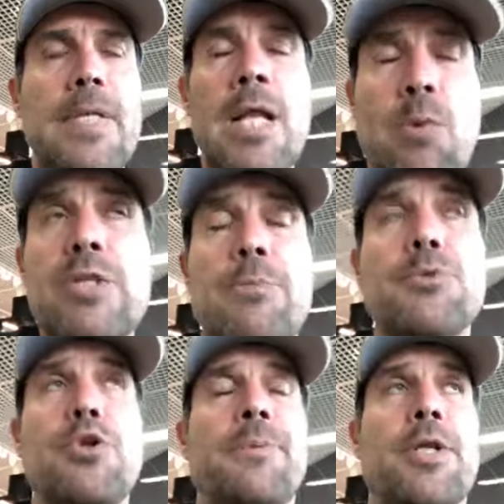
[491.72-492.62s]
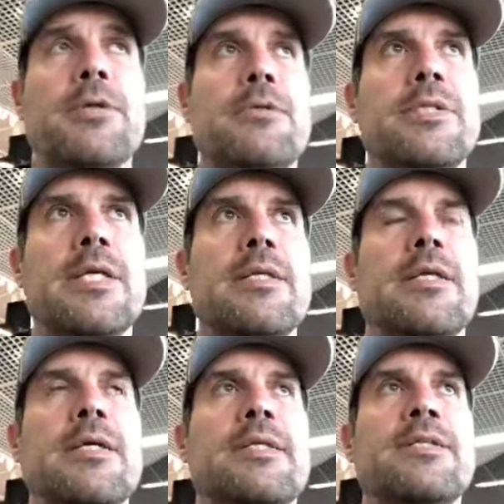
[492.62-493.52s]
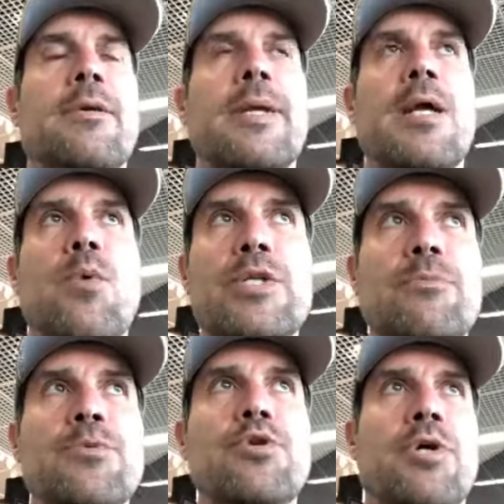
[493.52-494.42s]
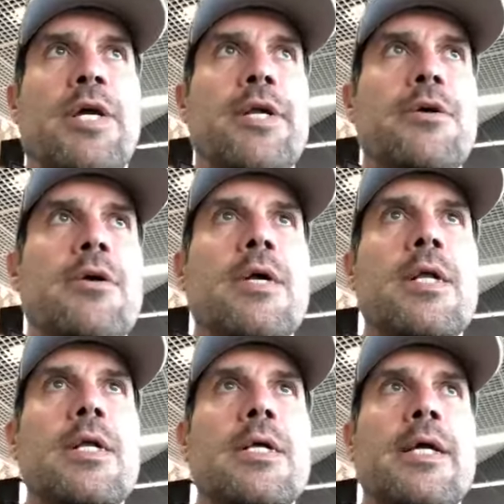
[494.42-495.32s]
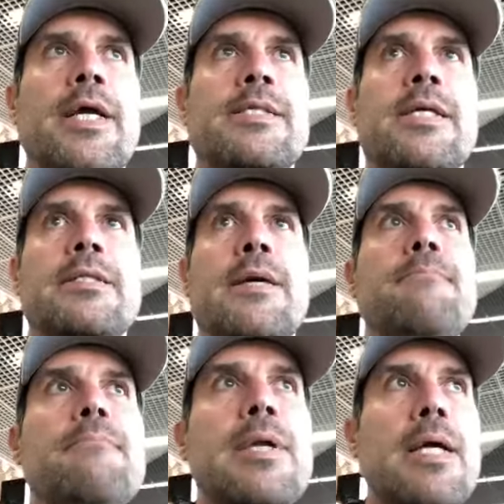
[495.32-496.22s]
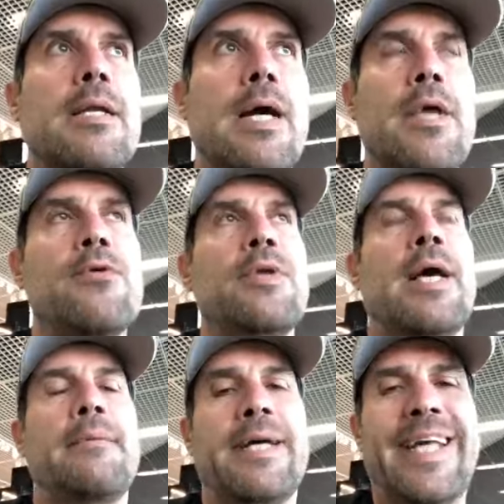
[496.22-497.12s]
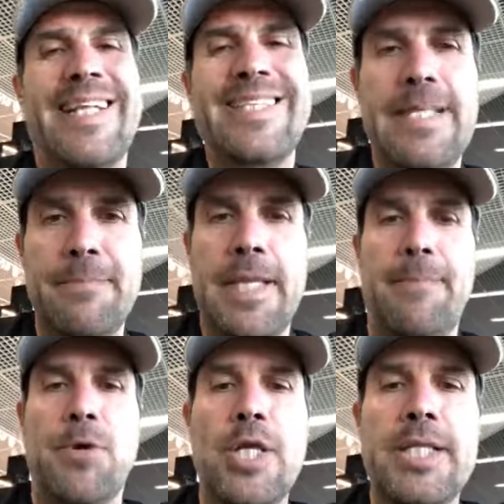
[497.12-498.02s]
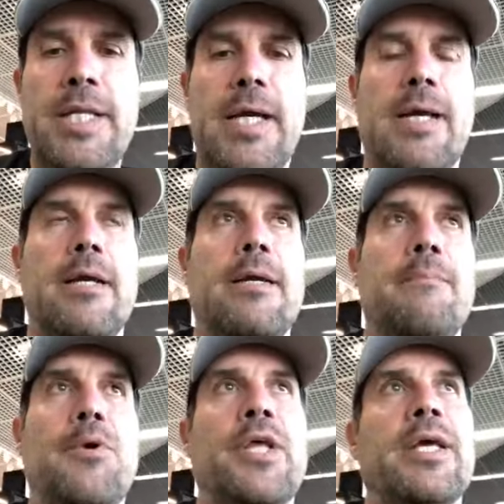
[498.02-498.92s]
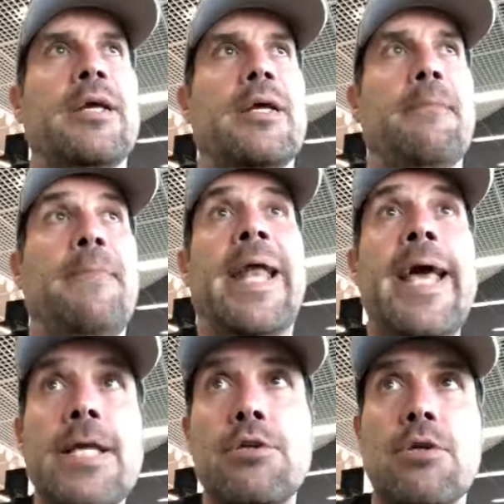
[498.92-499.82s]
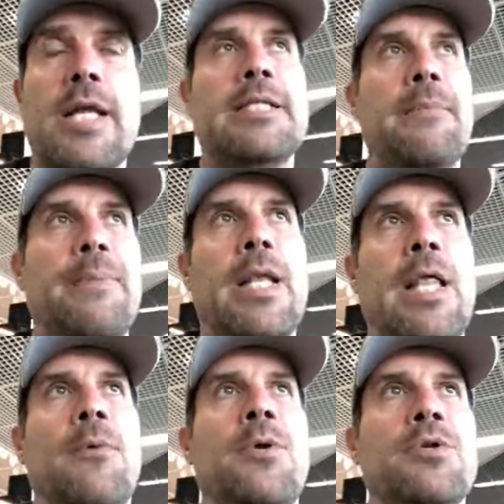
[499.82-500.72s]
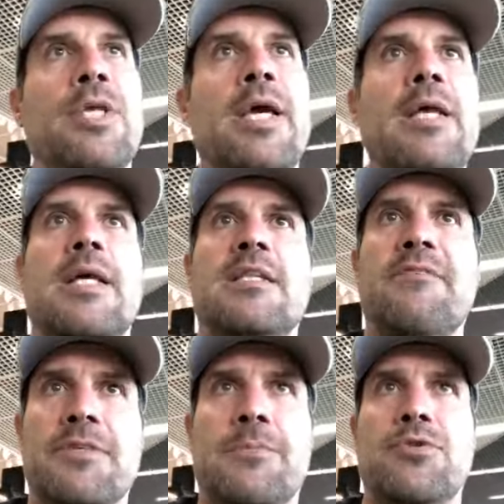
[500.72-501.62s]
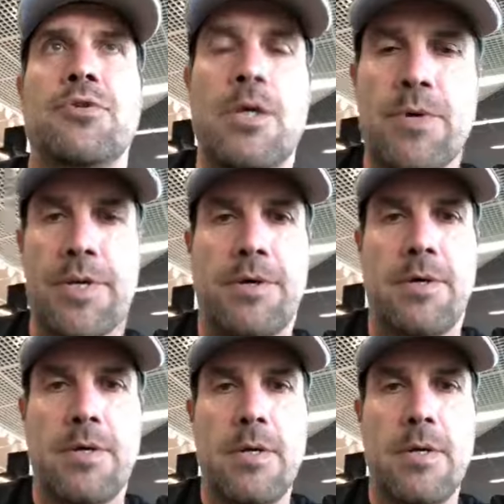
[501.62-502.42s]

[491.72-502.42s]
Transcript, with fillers: el cuarto punto, perdón, el, el cuarto punto que creo es que también hay un gran tema de política, porque para esto la ATP, la WTA y la ITF se pusieron de acuerdo.